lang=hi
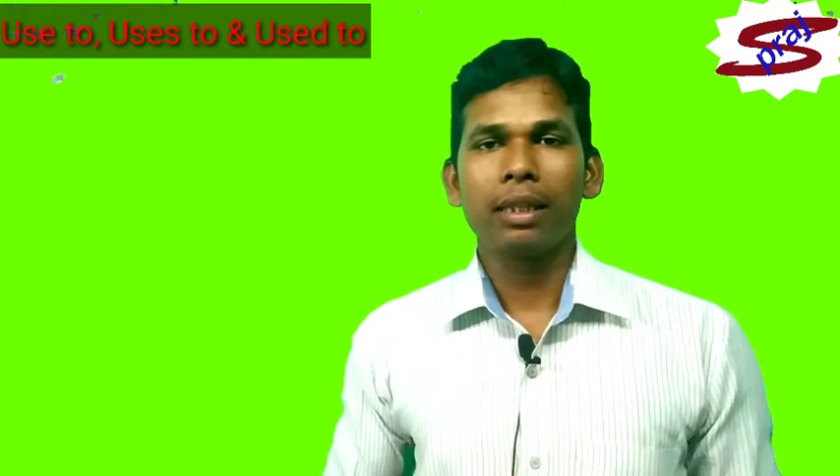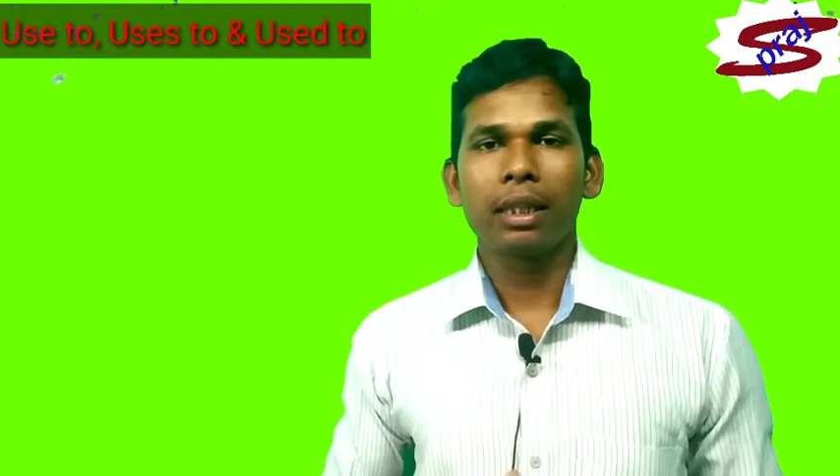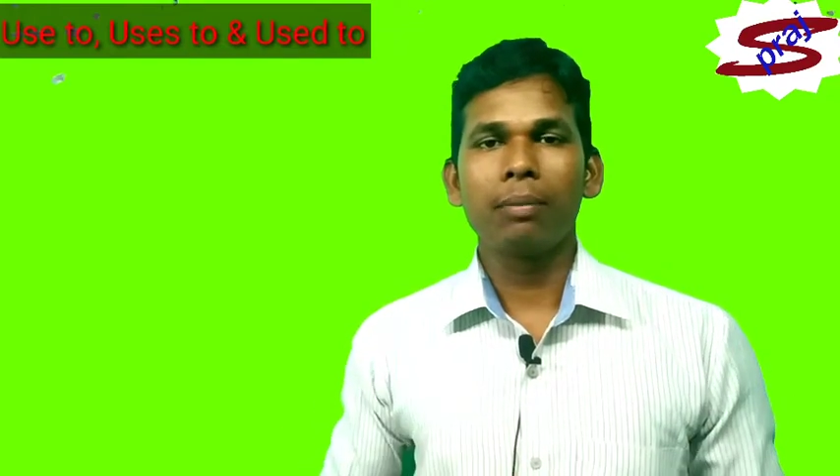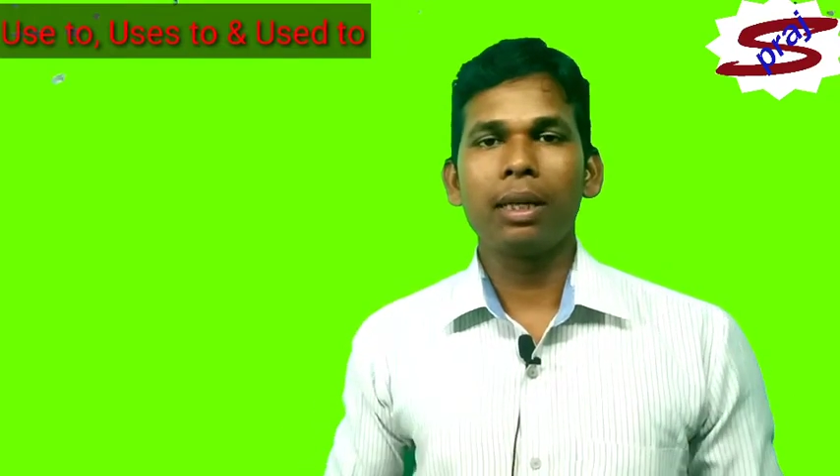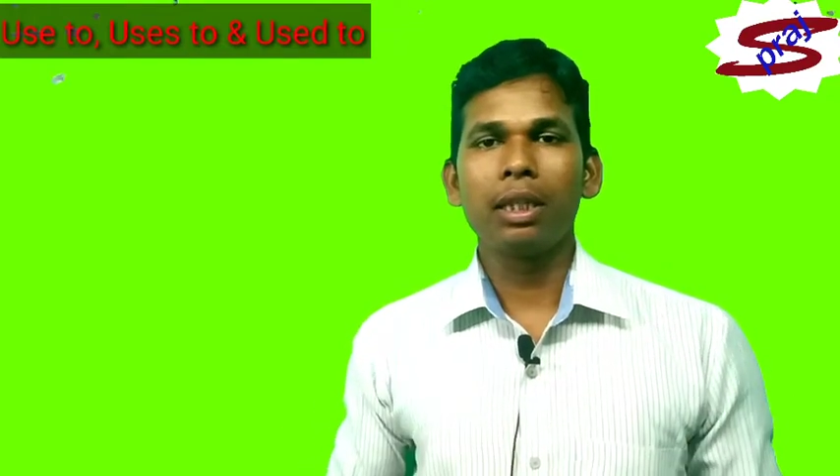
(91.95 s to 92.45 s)

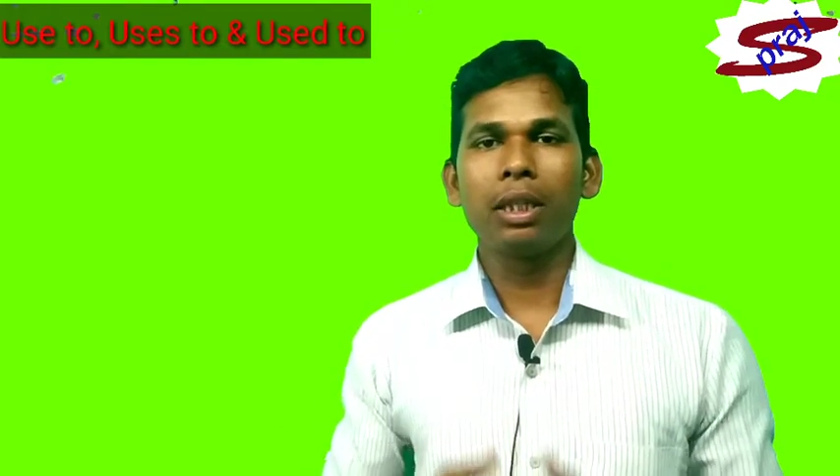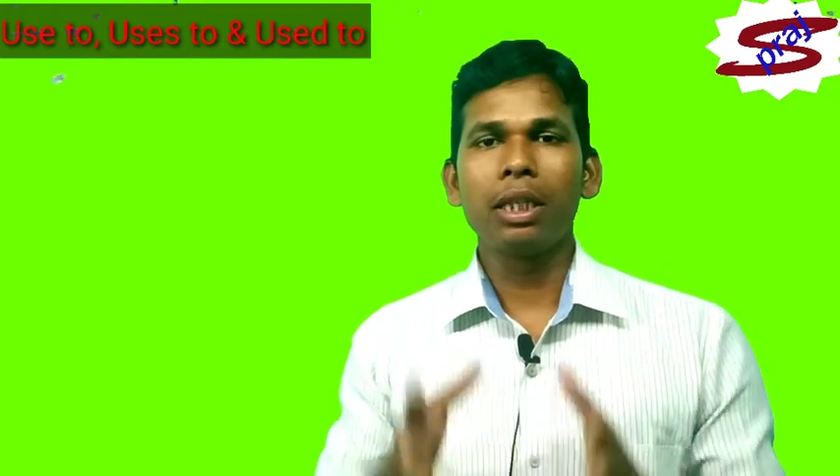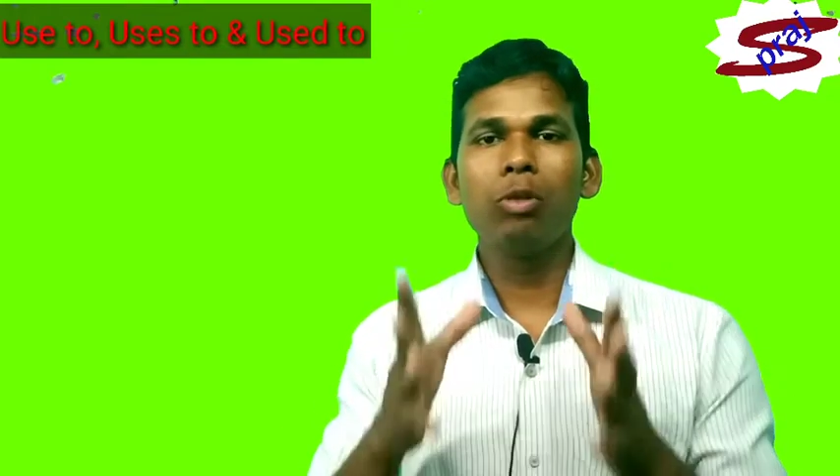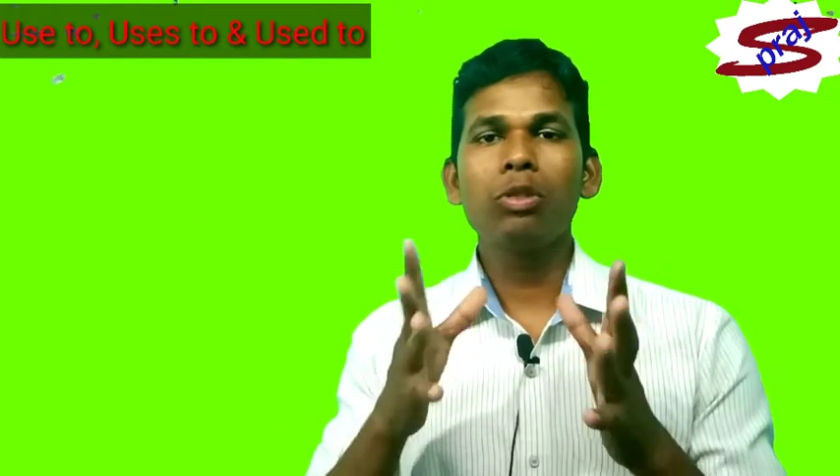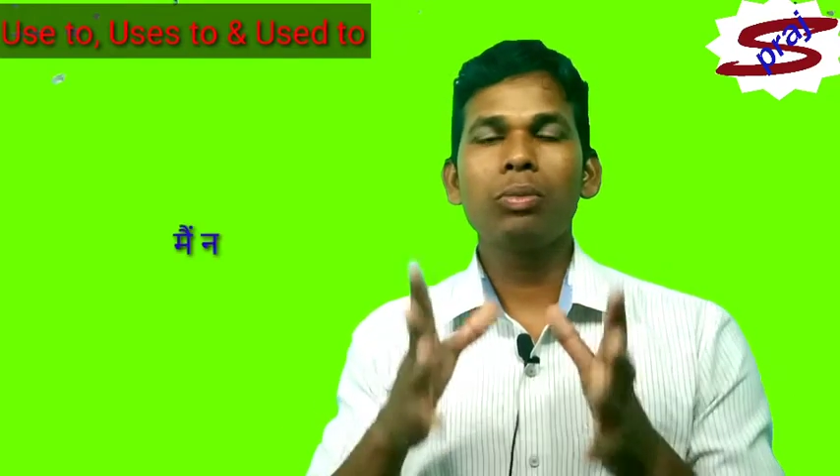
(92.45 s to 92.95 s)
कि मैं
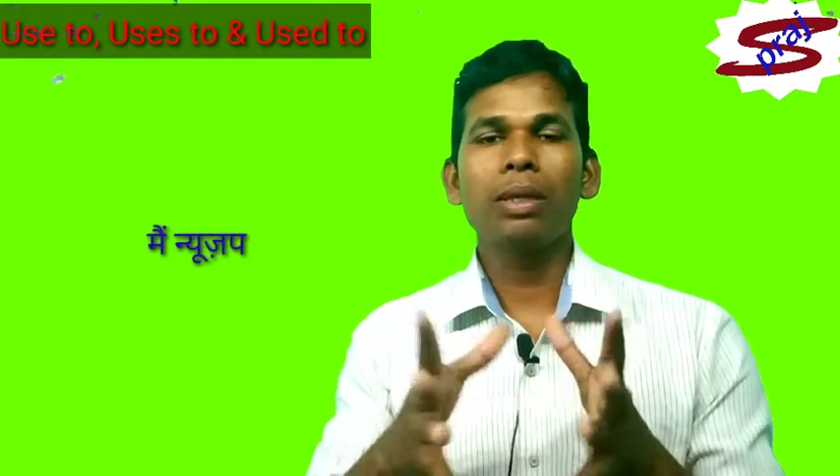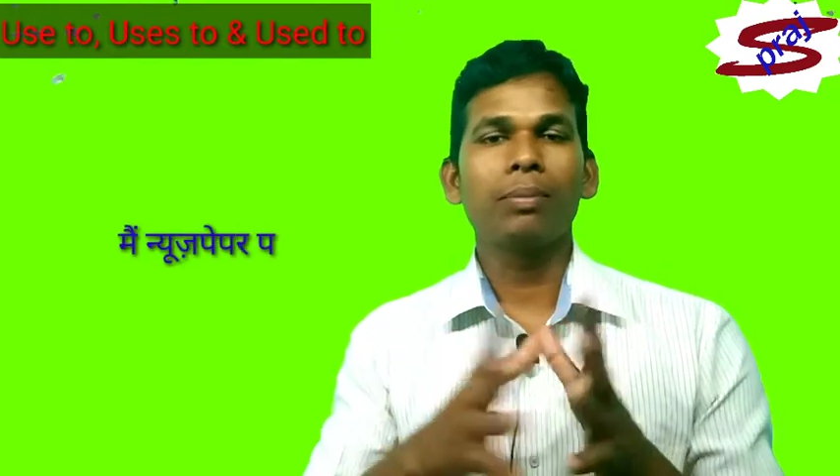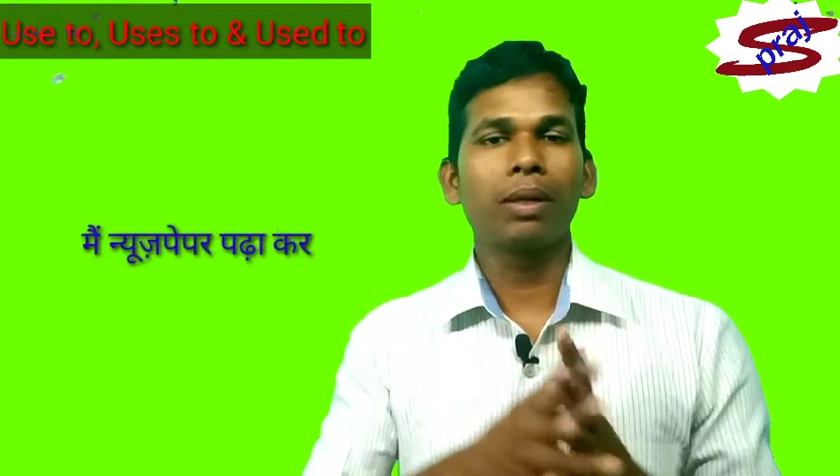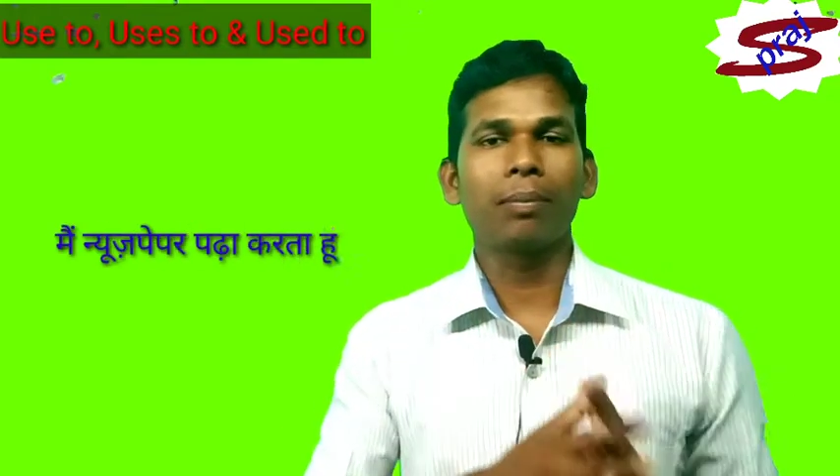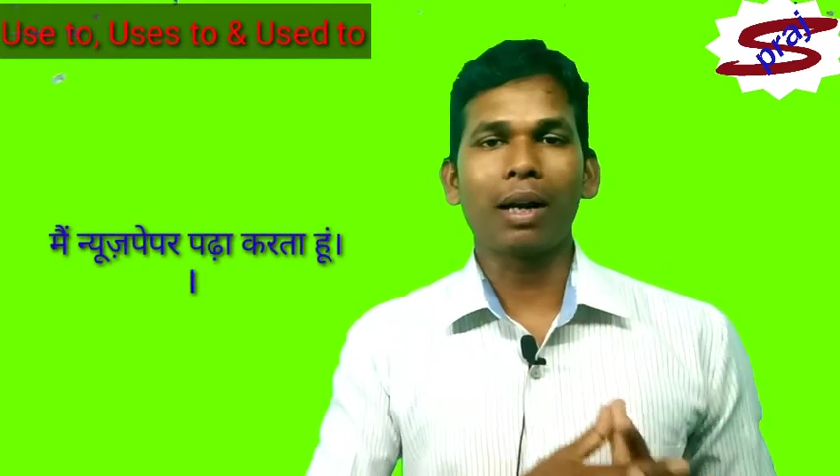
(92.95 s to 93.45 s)

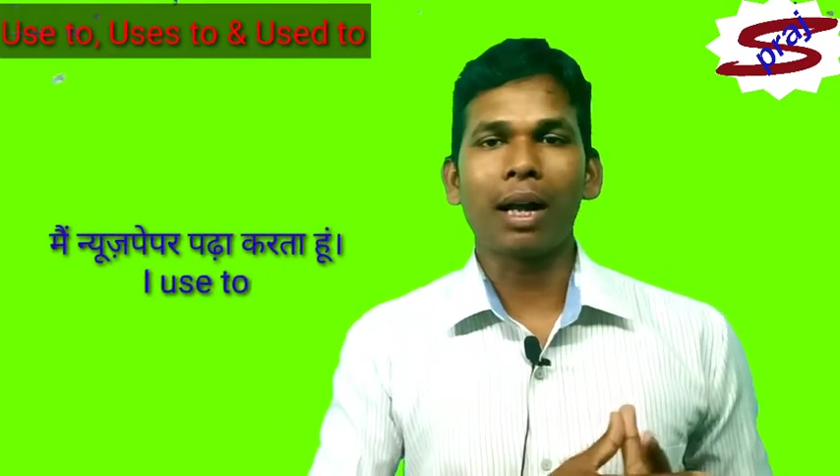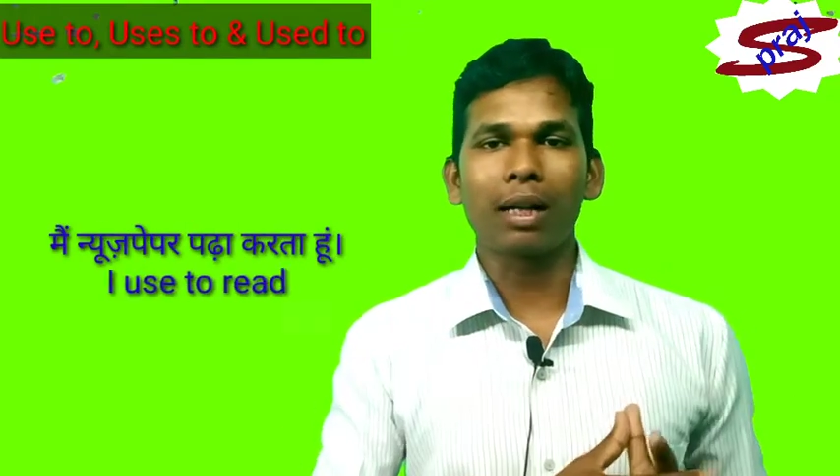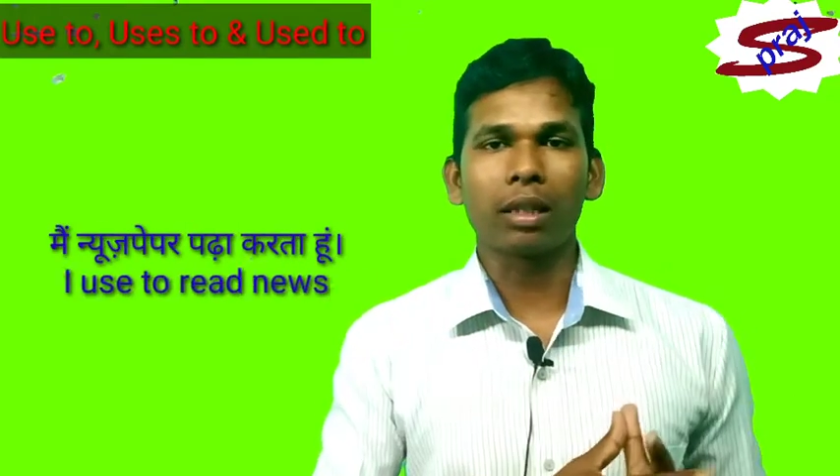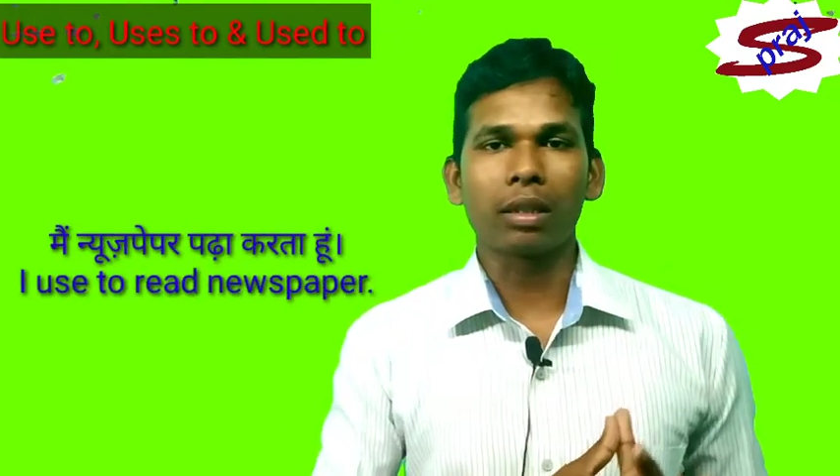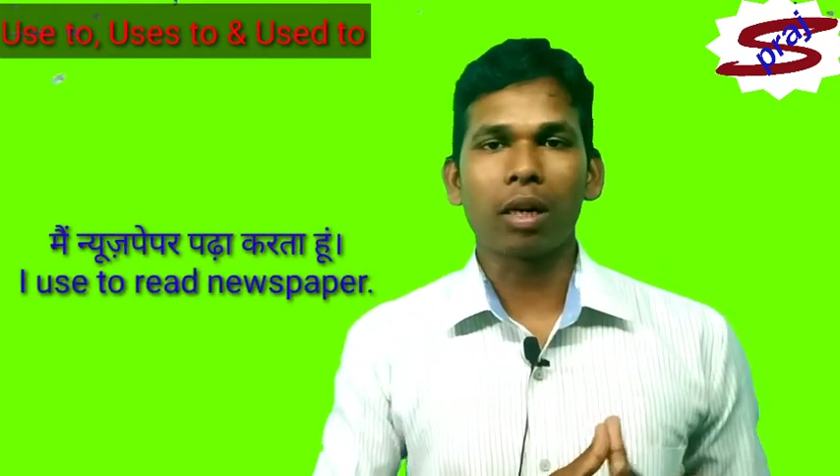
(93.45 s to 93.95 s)
न्यूज़पेपर पढ़ा
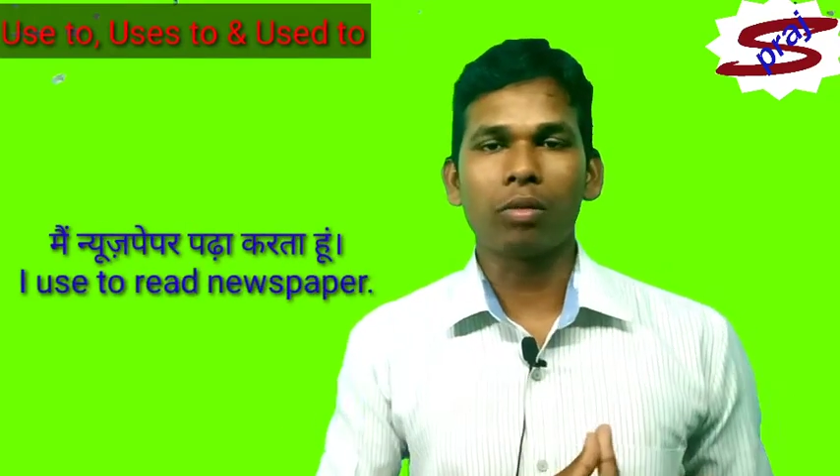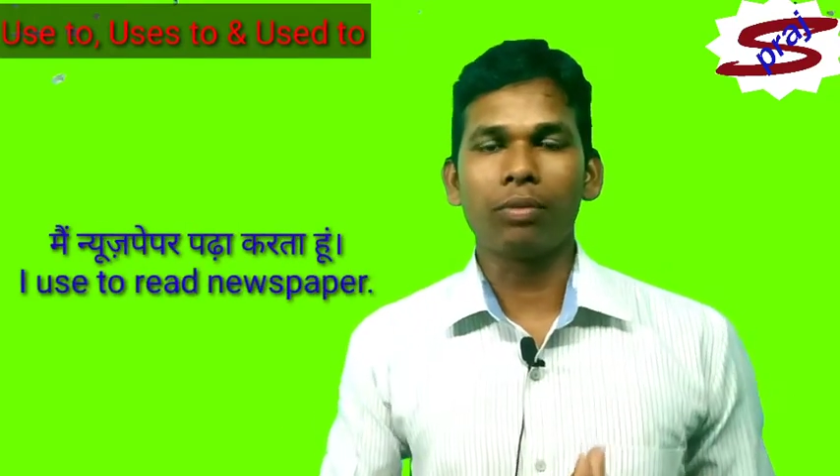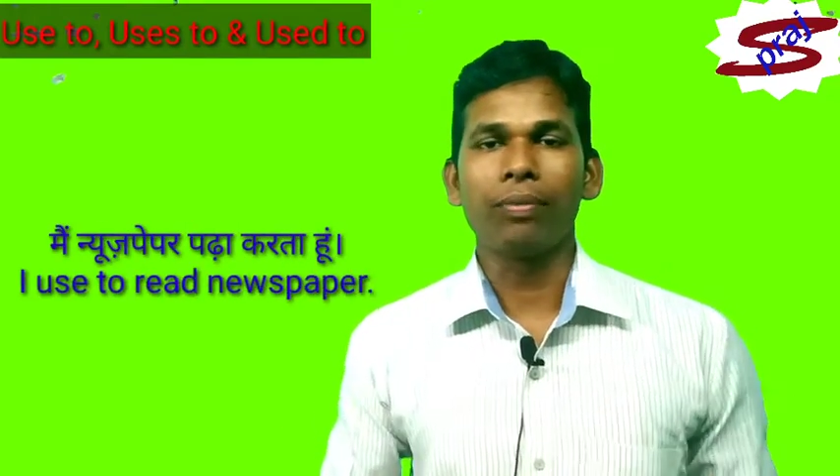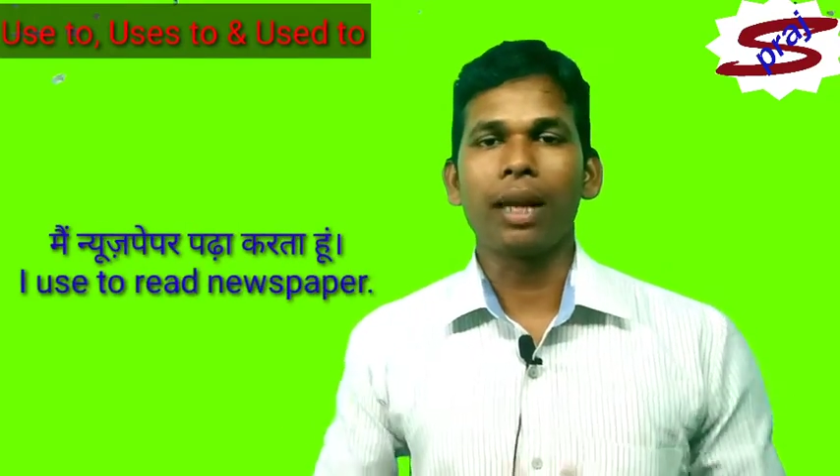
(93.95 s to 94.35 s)
करता हूँ